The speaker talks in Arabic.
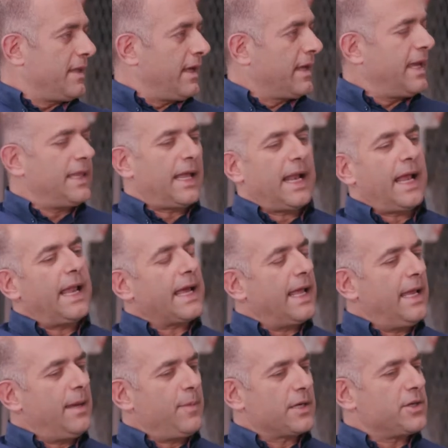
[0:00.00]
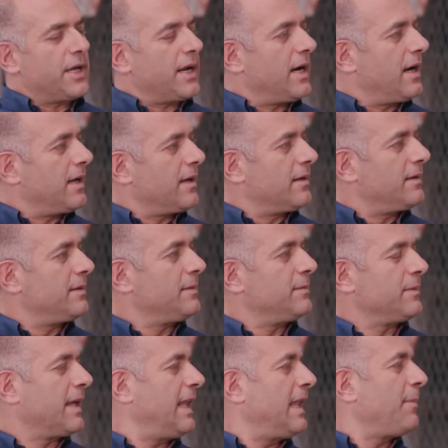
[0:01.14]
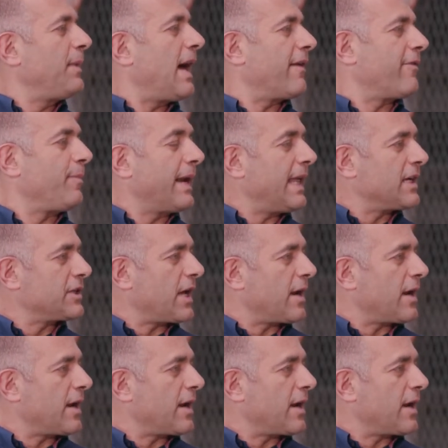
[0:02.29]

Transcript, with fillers: تاكيدا على كلامك جيرار كلنا بنعرف ماريا